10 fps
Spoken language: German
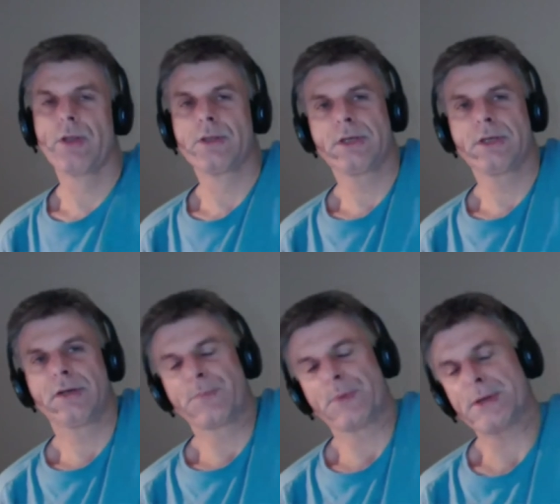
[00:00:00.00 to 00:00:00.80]

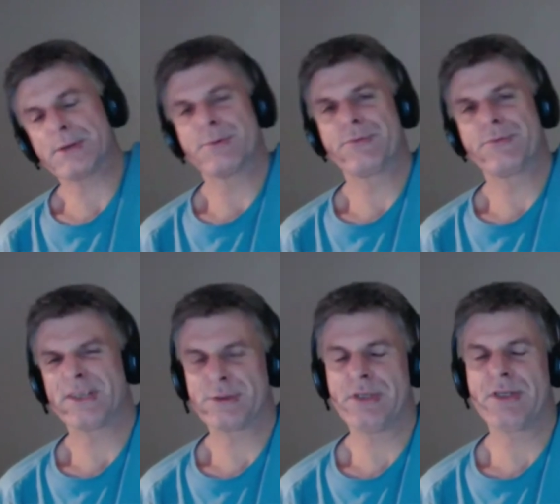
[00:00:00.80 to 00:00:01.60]
Tja, also wer
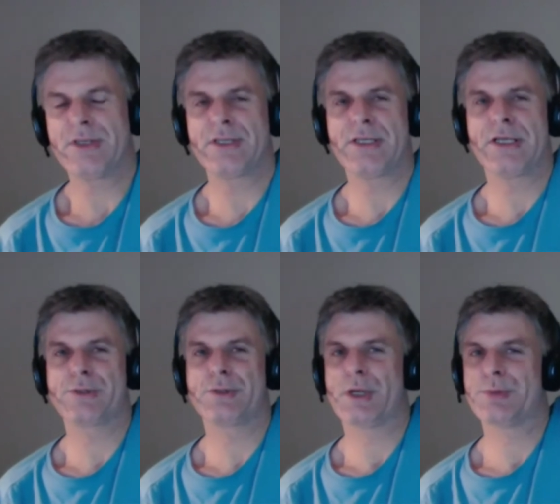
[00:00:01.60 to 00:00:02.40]
das noch nie gesehen hat, so
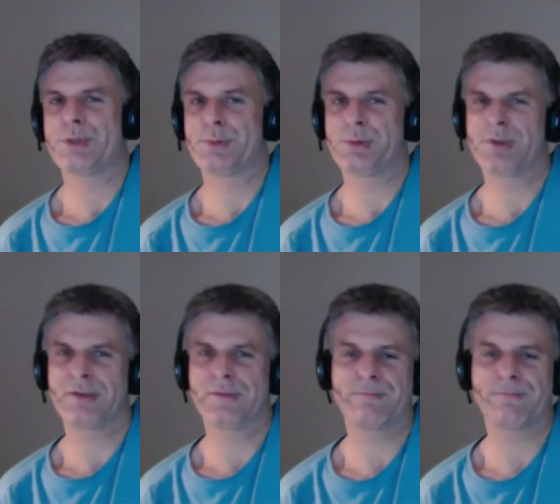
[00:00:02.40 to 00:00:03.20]
eine Abstimmung,
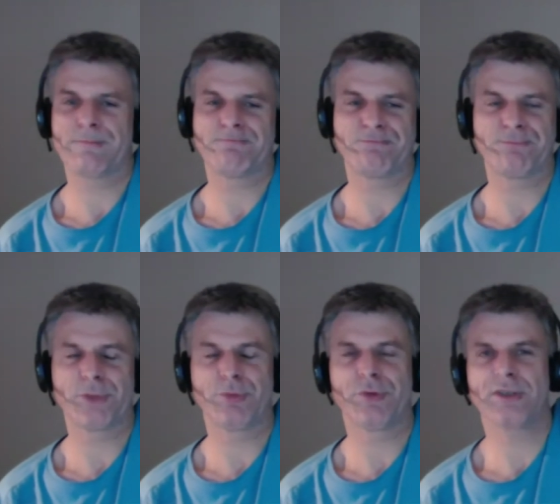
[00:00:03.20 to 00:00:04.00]
ich
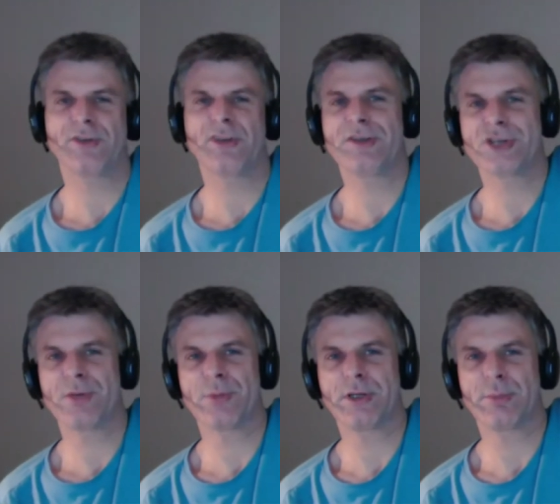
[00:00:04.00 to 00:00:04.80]
würde sagen, das hat den
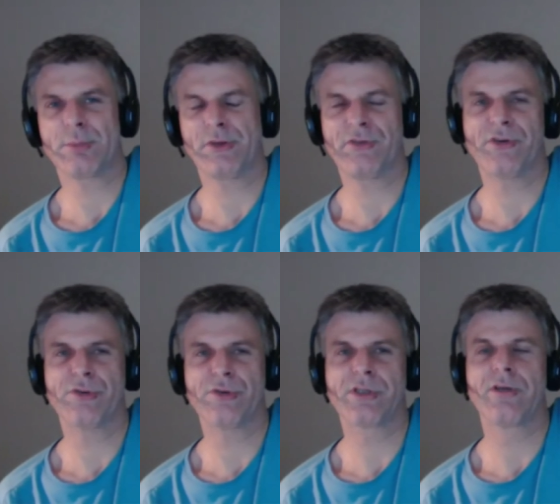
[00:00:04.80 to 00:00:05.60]
Charme einer
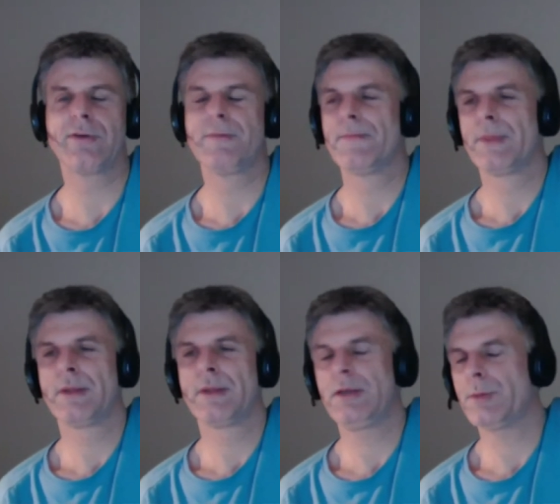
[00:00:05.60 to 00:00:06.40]
Panzerfaust
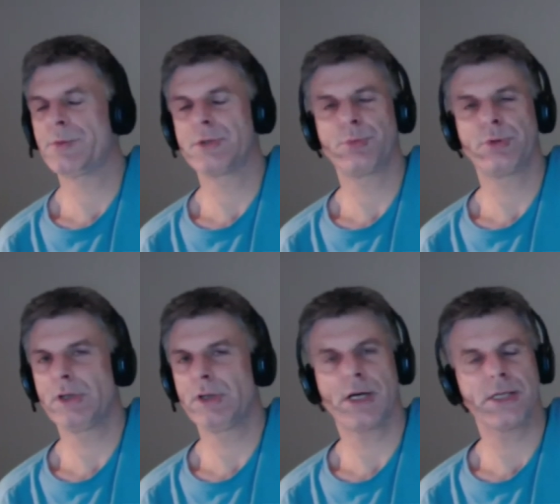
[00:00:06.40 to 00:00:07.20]
die Abstimmungen
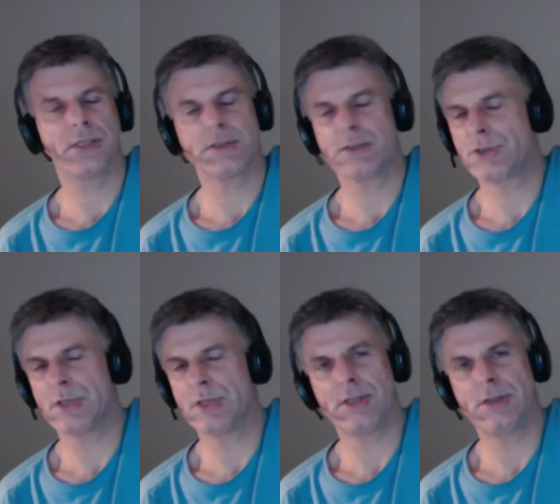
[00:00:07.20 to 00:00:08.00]
gehen rasend
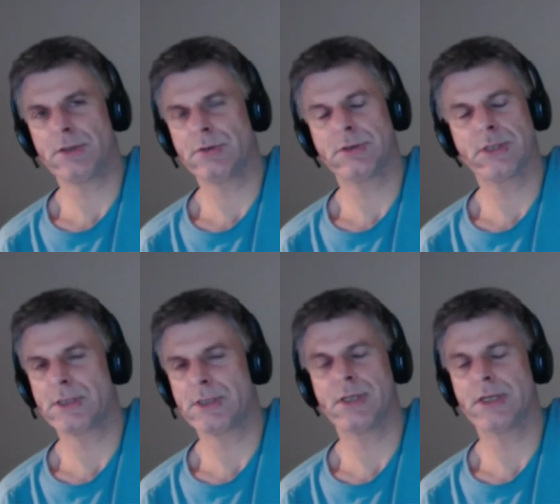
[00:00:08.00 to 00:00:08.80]
schnell und
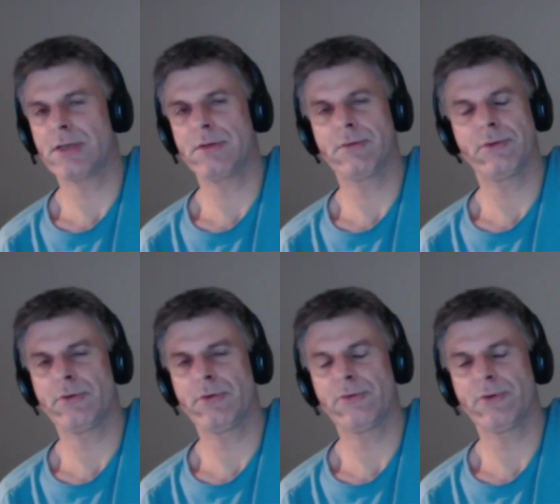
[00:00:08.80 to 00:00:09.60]
das ist ein,
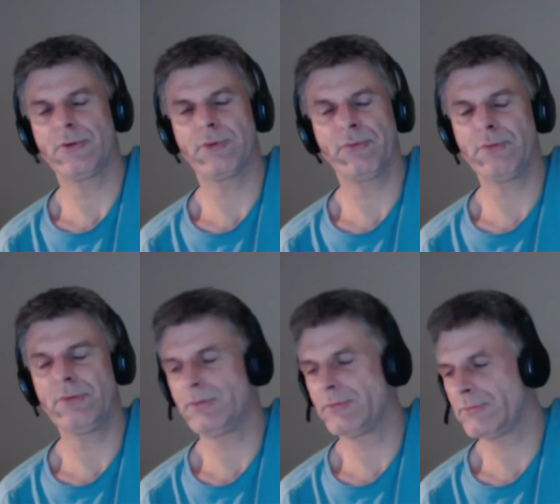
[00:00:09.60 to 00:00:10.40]
das ist ein wie, wie,
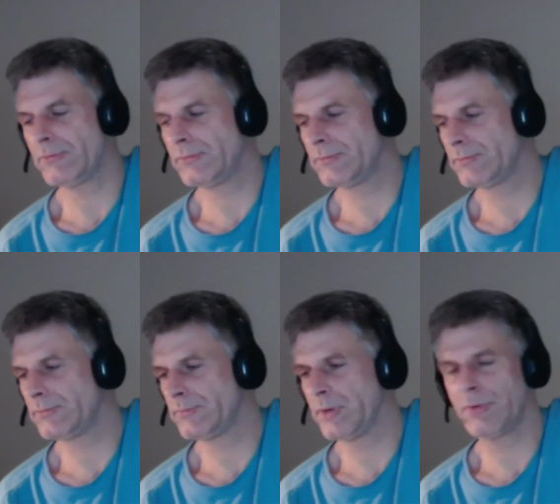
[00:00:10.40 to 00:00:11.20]
wie,
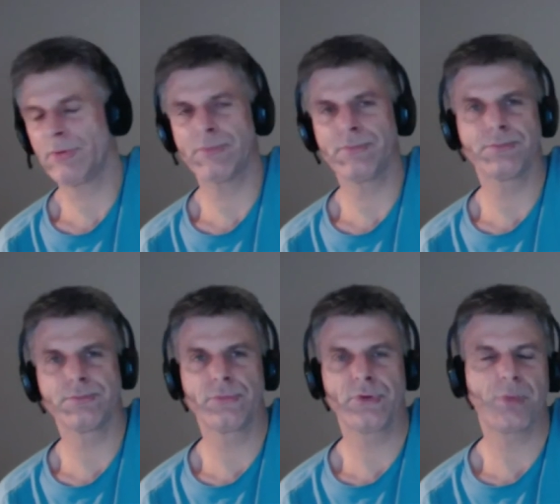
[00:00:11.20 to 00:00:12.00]
ne, wie auf, dem,
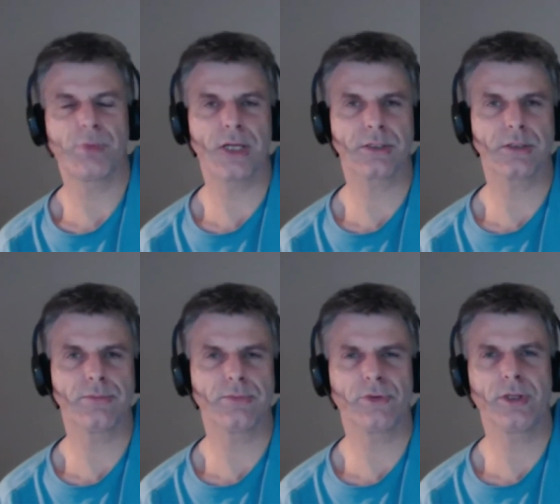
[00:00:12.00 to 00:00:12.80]
wie auf dem Markt. Ne?
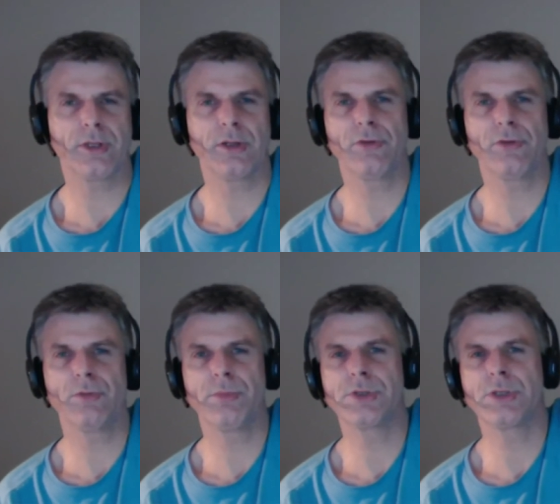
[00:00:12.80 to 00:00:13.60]
Das geht da
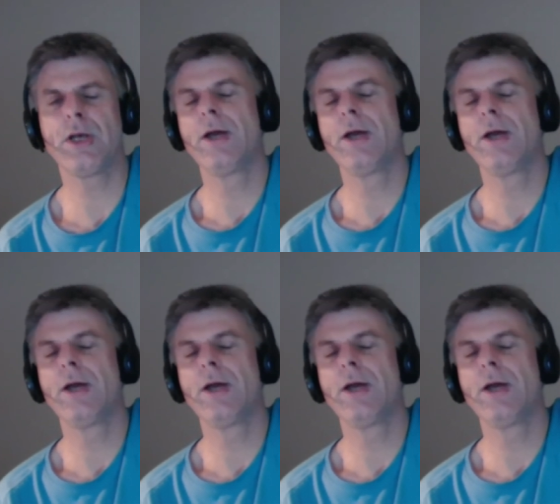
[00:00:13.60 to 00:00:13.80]
ziemlich schnell.